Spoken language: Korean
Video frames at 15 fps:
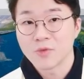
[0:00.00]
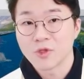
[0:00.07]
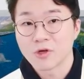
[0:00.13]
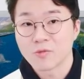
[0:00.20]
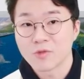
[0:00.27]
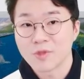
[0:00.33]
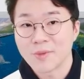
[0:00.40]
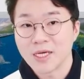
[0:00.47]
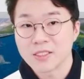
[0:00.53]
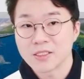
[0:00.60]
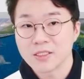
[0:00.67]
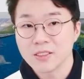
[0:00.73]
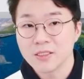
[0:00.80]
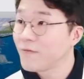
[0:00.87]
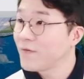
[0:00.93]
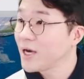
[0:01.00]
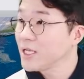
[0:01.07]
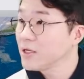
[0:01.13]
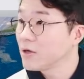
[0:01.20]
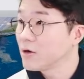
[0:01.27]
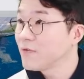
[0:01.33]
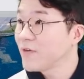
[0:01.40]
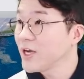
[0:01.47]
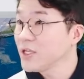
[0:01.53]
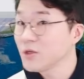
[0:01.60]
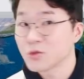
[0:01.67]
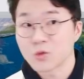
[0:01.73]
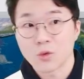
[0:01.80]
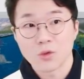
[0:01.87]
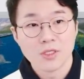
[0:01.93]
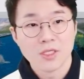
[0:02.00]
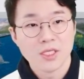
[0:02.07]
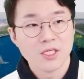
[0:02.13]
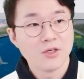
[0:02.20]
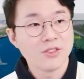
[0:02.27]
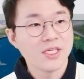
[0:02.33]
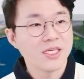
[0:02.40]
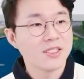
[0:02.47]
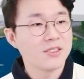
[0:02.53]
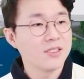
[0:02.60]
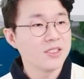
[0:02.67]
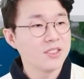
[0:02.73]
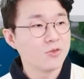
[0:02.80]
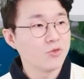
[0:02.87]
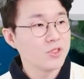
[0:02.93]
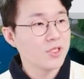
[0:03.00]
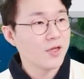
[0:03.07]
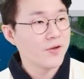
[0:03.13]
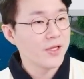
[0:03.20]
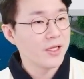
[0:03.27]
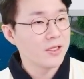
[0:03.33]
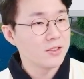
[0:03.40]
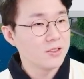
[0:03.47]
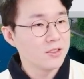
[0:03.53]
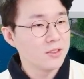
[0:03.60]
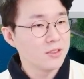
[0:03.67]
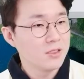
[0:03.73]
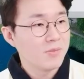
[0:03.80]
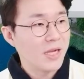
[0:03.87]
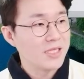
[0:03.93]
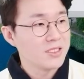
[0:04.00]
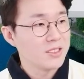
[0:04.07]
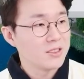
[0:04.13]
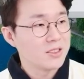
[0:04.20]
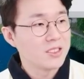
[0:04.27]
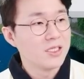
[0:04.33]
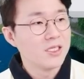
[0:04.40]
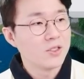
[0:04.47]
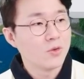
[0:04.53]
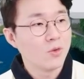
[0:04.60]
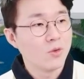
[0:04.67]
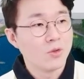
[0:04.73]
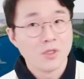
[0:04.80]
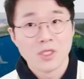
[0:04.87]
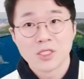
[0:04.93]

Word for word: 여러분들 많이 쓰는 파이어, 파이어죠 이런 얘기들이 이제 우리 사회를 많이 들리고